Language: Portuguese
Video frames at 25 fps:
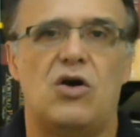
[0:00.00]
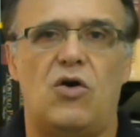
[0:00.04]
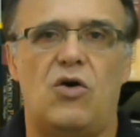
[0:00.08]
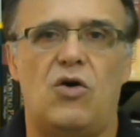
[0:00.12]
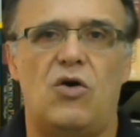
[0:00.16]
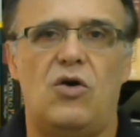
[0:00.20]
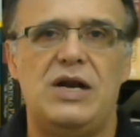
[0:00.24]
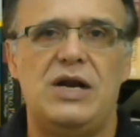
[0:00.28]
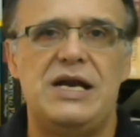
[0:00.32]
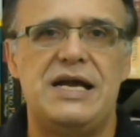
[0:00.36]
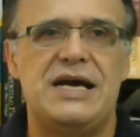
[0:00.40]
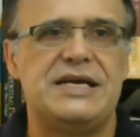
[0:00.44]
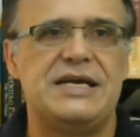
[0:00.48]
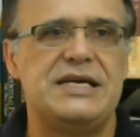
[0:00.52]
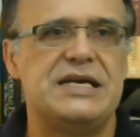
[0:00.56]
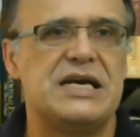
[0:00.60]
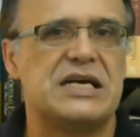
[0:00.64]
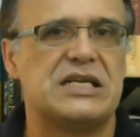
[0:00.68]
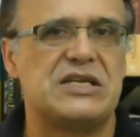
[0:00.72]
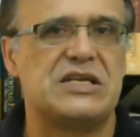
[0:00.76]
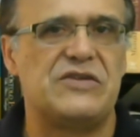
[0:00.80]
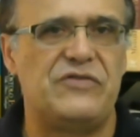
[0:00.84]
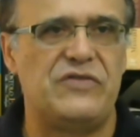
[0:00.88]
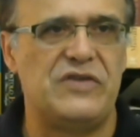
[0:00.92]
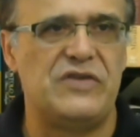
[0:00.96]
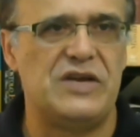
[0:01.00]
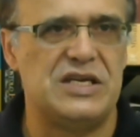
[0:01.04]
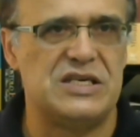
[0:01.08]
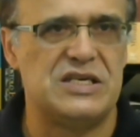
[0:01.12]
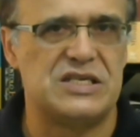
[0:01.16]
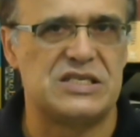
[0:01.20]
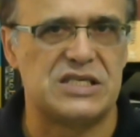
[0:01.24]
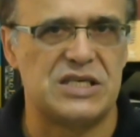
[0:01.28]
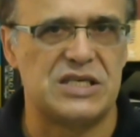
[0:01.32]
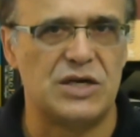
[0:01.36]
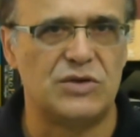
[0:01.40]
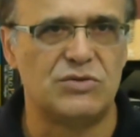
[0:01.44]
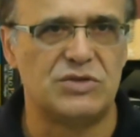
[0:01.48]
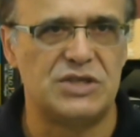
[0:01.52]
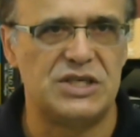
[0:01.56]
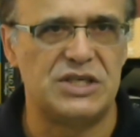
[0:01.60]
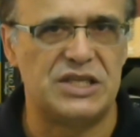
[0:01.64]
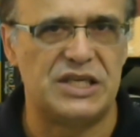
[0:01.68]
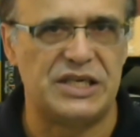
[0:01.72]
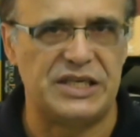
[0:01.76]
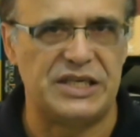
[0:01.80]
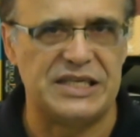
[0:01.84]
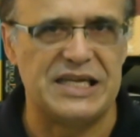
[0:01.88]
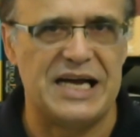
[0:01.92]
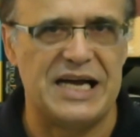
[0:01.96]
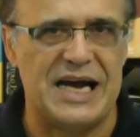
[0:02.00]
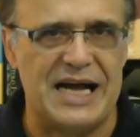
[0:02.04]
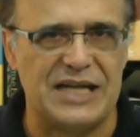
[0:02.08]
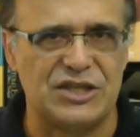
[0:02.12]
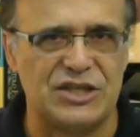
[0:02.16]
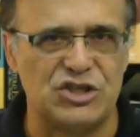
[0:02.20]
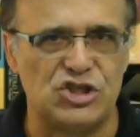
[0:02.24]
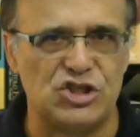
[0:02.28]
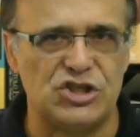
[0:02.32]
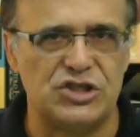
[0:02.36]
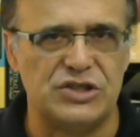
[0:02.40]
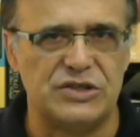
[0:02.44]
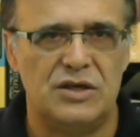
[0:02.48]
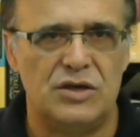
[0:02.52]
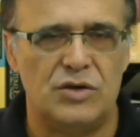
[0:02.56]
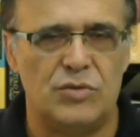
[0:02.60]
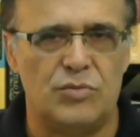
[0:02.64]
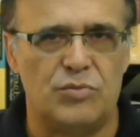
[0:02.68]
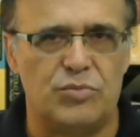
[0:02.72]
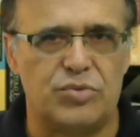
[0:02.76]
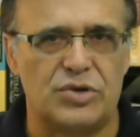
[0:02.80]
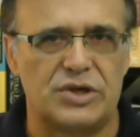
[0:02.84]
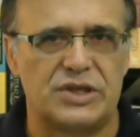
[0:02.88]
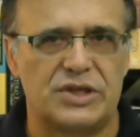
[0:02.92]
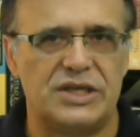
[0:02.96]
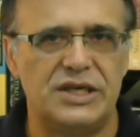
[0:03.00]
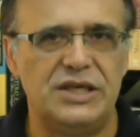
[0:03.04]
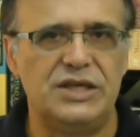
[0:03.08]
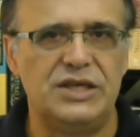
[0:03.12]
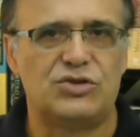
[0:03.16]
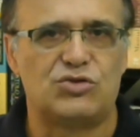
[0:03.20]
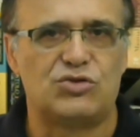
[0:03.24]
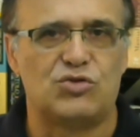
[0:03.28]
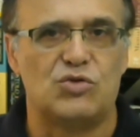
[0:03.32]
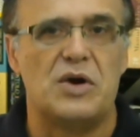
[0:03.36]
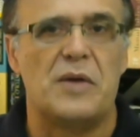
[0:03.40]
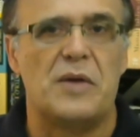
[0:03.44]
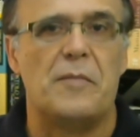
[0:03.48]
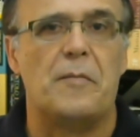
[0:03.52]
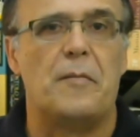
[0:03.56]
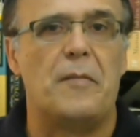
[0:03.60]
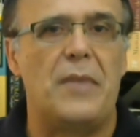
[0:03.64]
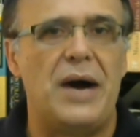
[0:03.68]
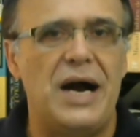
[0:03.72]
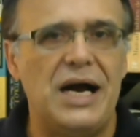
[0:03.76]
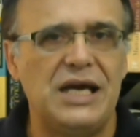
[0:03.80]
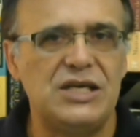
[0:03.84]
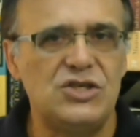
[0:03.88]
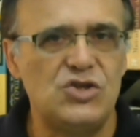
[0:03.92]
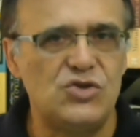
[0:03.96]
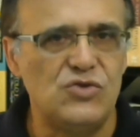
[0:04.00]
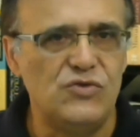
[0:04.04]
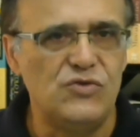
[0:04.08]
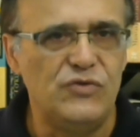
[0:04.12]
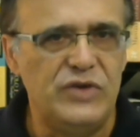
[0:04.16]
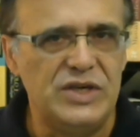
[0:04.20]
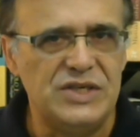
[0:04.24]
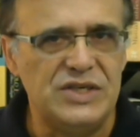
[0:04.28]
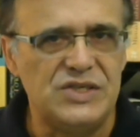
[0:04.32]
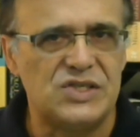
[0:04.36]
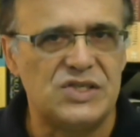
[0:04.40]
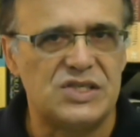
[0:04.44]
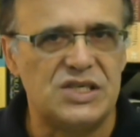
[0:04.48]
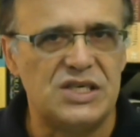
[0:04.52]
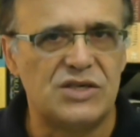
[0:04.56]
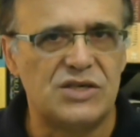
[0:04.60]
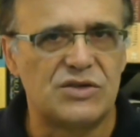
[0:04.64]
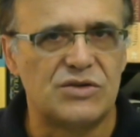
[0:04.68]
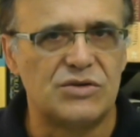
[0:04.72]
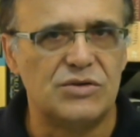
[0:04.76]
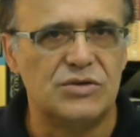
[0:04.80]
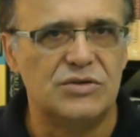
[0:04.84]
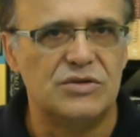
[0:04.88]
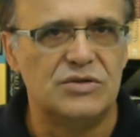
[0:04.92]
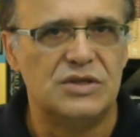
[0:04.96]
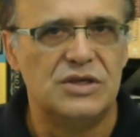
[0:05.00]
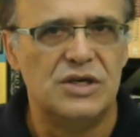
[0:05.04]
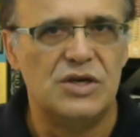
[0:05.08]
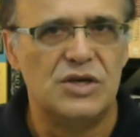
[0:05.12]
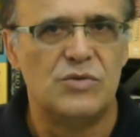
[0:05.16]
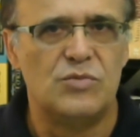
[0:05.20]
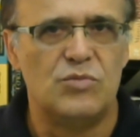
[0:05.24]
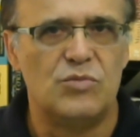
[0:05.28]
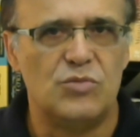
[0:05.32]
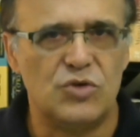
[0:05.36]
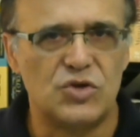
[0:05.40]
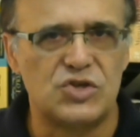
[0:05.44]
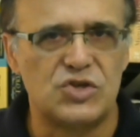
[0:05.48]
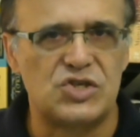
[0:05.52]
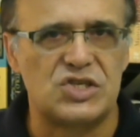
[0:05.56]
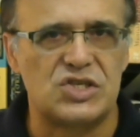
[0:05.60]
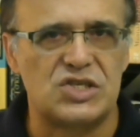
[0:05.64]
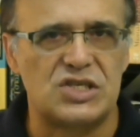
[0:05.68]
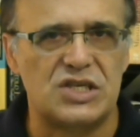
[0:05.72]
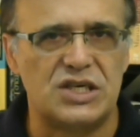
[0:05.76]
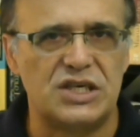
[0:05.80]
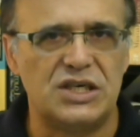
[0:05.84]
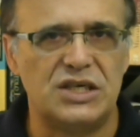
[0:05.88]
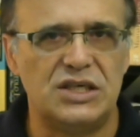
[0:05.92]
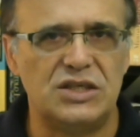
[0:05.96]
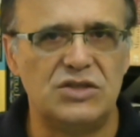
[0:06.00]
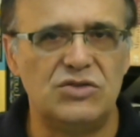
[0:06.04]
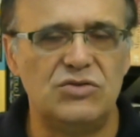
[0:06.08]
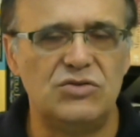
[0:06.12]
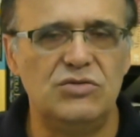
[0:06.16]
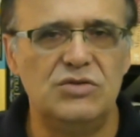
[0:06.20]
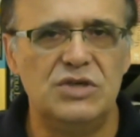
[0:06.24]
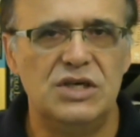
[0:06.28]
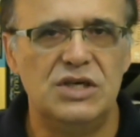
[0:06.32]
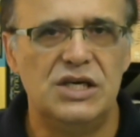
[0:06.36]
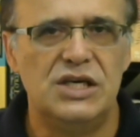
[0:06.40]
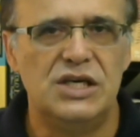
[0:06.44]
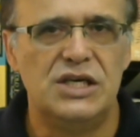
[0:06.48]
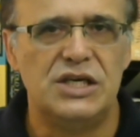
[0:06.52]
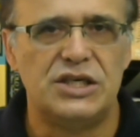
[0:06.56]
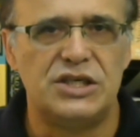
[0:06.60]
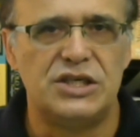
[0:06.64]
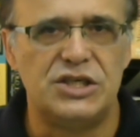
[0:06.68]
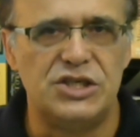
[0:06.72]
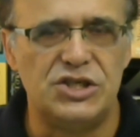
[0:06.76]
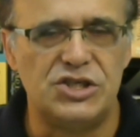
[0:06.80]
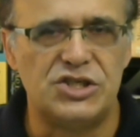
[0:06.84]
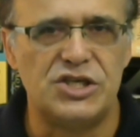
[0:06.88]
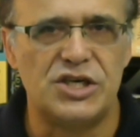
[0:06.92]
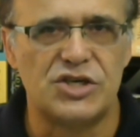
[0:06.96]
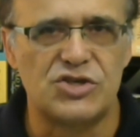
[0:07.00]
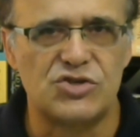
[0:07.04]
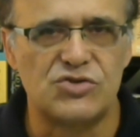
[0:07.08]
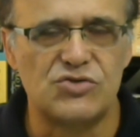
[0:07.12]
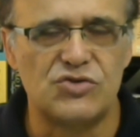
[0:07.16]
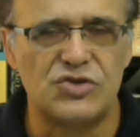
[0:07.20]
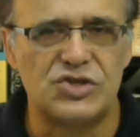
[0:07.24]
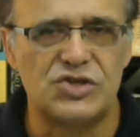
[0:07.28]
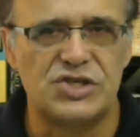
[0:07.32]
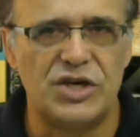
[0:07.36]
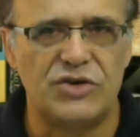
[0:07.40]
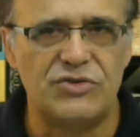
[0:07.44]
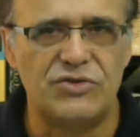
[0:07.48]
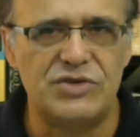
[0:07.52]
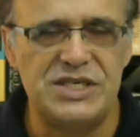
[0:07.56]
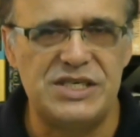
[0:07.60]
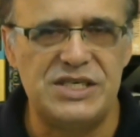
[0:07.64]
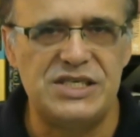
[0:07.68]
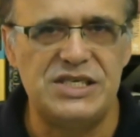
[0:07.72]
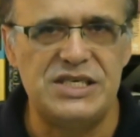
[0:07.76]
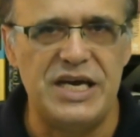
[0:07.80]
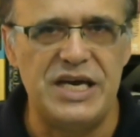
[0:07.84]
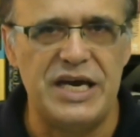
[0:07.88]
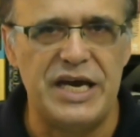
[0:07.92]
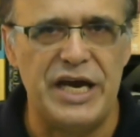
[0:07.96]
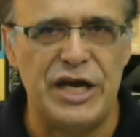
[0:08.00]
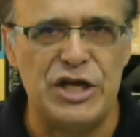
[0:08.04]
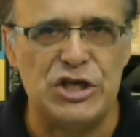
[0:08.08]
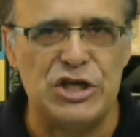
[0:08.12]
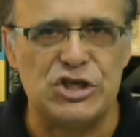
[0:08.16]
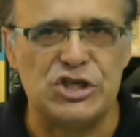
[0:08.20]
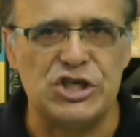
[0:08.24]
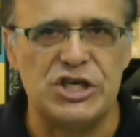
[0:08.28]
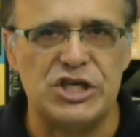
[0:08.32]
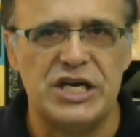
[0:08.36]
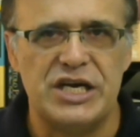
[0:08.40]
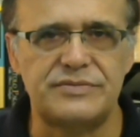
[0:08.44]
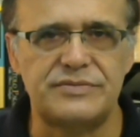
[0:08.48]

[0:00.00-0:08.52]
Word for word: Olha aí a definição de Trindade. Portanto, mais um versículo mostrando que Jesus é onisciente